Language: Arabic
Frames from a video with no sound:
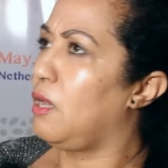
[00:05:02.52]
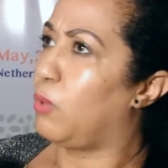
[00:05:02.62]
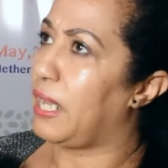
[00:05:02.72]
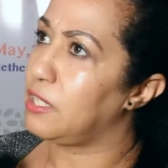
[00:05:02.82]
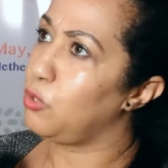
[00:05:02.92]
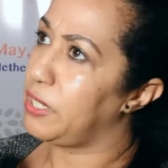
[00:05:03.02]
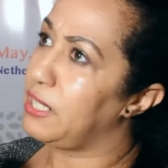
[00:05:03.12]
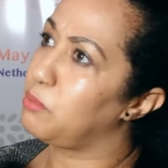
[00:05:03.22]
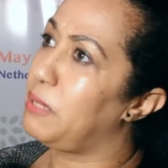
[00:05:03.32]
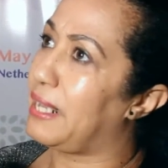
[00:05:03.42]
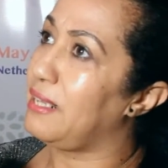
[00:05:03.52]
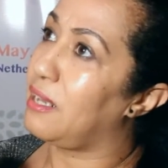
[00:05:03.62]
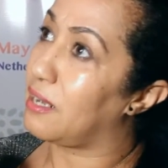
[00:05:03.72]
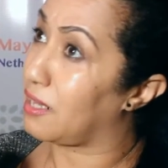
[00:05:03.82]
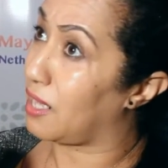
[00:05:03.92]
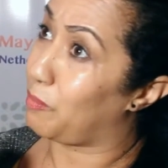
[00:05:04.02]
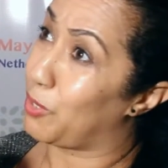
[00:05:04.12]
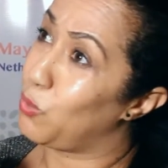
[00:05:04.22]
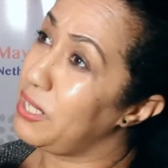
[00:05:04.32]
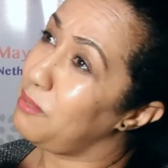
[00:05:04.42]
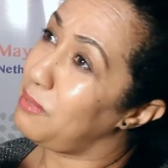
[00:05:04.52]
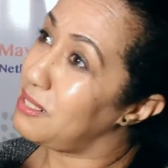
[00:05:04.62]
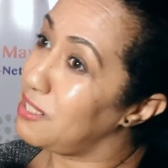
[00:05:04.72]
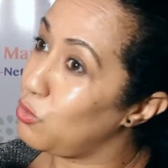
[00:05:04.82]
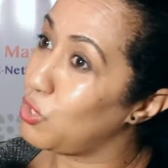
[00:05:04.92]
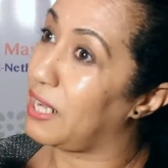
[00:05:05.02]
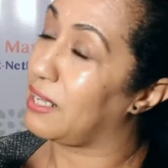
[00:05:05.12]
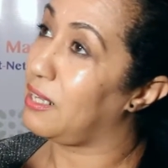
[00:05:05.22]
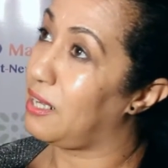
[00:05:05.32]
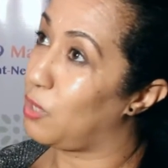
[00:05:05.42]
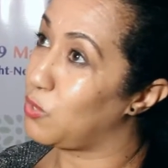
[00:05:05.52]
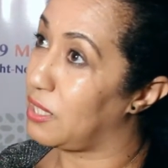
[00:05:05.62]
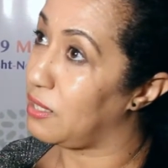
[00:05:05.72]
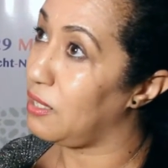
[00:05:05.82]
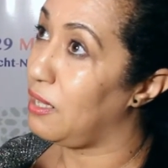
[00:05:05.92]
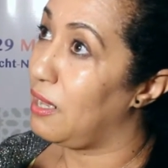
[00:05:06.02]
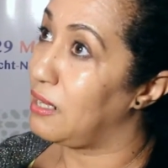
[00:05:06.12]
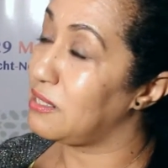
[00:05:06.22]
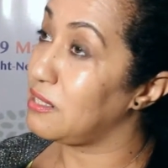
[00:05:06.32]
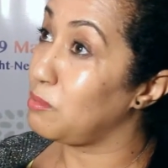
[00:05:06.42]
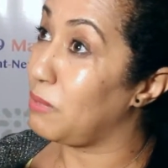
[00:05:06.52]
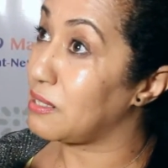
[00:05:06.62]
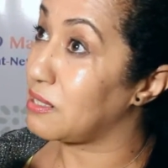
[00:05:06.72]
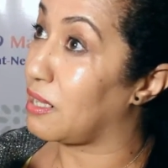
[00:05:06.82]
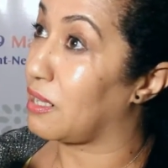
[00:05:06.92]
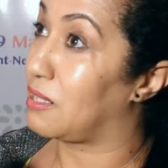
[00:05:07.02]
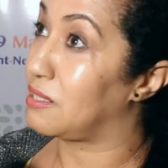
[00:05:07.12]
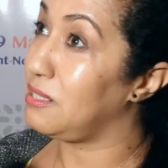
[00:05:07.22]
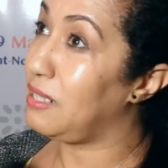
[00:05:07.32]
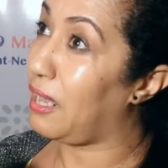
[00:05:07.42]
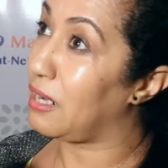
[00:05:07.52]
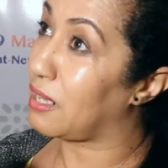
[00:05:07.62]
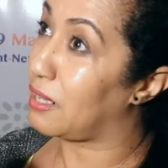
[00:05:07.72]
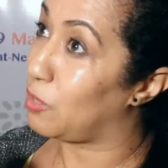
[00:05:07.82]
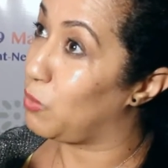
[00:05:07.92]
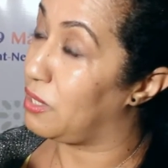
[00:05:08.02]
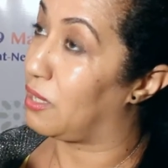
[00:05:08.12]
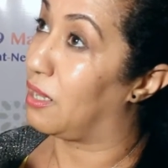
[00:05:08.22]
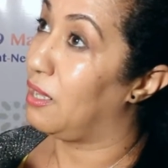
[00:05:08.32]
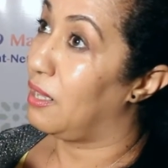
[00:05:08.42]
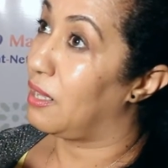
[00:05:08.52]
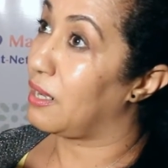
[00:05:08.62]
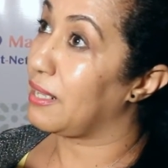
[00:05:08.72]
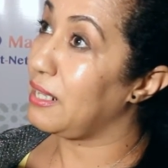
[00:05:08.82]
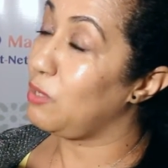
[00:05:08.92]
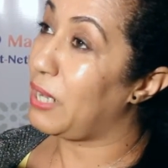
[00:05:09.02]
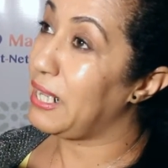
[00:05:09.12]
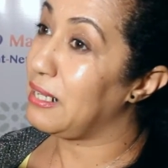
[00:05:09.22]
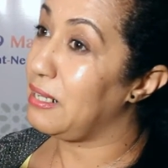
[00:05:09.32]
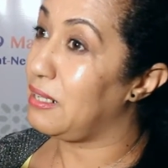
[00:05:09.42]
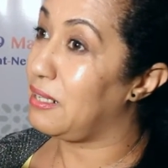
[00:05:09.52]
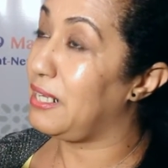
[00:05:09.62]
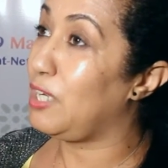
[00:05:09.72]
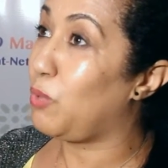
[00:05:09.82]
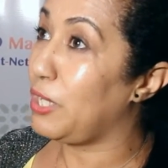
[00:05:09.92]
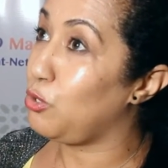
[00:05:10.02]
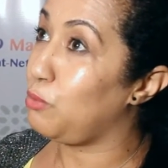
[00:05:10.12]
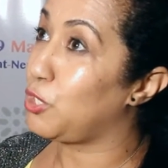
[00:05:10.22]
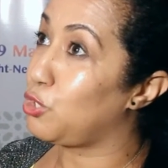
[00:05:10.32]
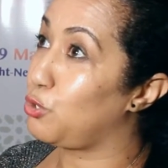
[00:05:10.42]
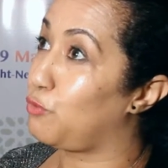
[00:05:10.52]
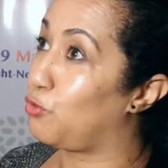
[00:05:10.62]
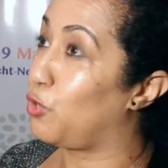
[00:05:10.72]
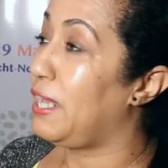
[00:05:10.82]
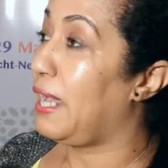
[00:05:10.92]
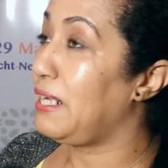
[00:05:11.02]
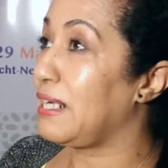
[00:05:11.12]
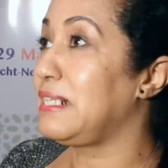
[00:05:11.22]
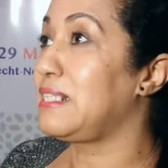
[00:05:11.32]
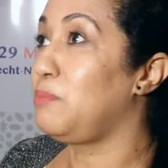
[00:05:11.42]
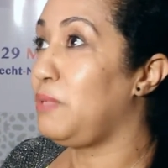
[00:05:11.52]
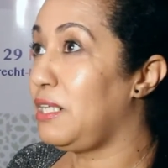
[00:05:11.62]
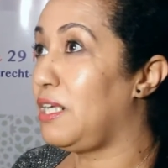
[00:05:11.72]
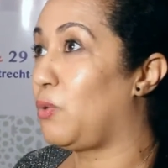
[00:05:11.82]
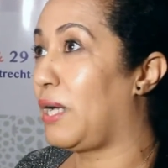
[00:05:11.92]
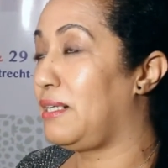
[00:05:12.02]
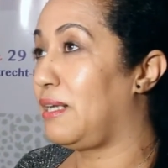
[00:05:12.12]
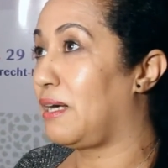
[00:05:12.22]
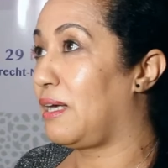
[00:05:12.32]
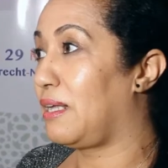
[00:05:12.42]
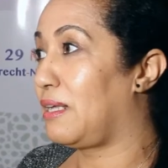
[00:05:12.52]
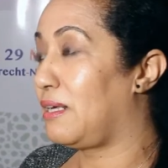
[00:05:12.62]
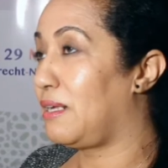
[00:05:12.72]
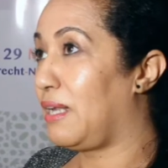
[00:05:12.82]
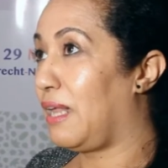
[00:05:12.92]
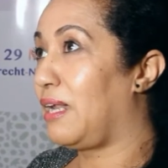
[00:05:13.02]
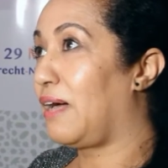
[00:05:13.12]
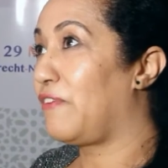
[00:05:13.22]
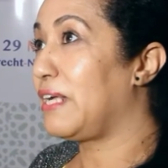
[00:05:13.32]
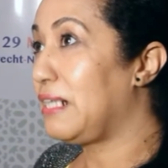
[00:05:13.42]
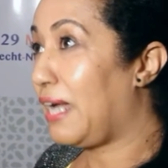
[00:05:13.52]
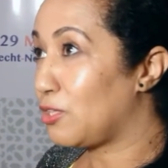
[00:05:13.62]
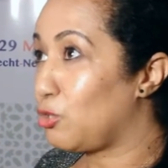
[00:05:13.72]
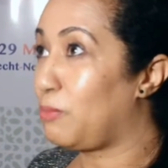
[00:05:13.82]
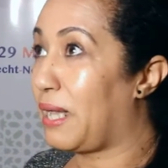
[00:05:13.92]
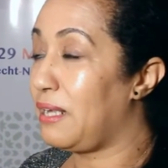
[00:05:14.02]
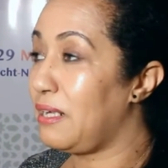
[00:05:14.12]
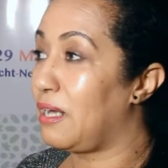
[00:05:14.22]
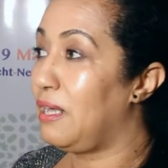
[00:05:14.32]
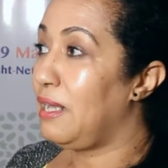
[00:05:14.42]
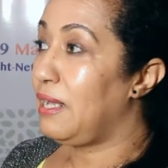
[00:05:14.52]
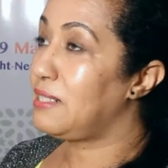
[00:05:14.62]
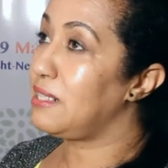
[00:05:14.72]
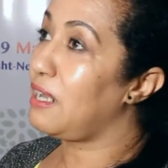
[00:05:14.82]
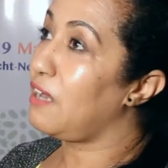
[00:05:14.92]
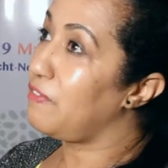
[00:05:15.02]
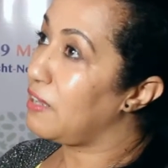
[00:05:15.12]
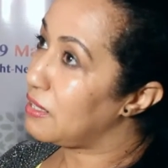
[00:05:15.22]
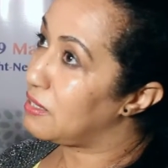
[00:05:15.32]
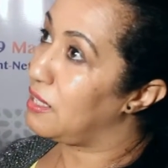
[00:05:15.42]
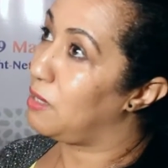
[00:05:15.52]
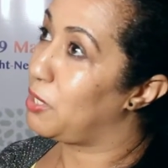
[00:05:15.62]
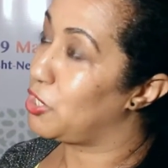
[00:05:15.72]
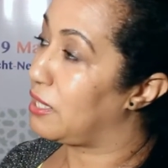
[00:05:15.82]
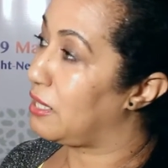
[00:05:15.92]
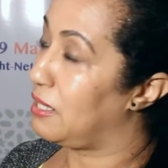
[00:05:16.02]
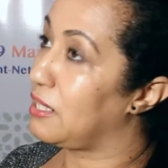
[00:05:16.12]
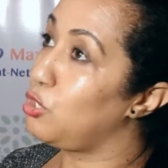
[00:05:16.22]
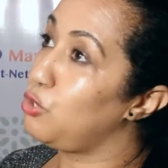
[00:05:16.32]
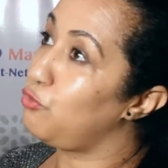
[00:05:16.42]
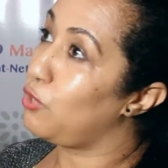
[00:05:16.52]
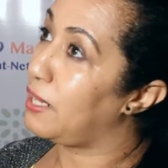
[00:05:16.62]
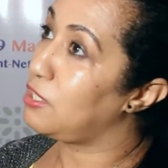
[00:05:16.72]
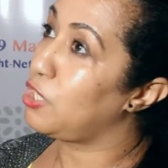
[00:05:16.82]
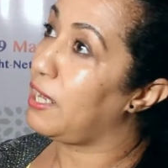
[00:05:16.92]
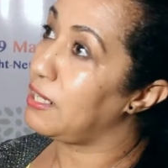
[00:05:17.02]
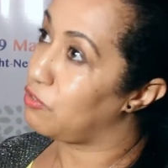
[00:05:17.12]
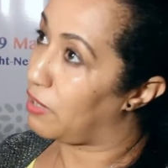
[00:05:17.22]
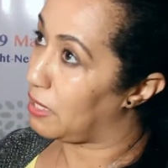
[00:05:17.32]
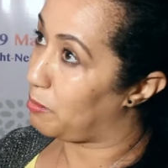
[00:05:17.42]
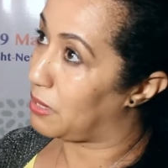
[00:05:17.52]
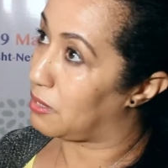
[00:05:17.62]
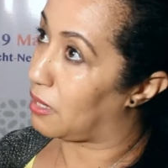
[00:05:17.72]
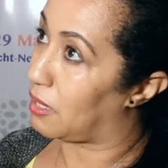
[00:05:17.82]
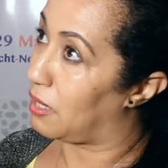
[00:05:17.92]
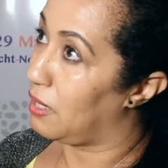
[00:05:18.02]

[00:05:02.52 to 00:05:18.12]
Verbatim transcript: واحد نوعيات من العيار الكبير ولكن ما نساوش راه كاين عاوتاني الاستثمار الصغير السياحه القرويه راه كاين واحد لينوايو باش نشوفوا حنا كنتمناو ان الافراد اللي حضروا معنا حتى الافكار ديال المشاريع اللي كيشوفوها نجحت في هذه المنطقه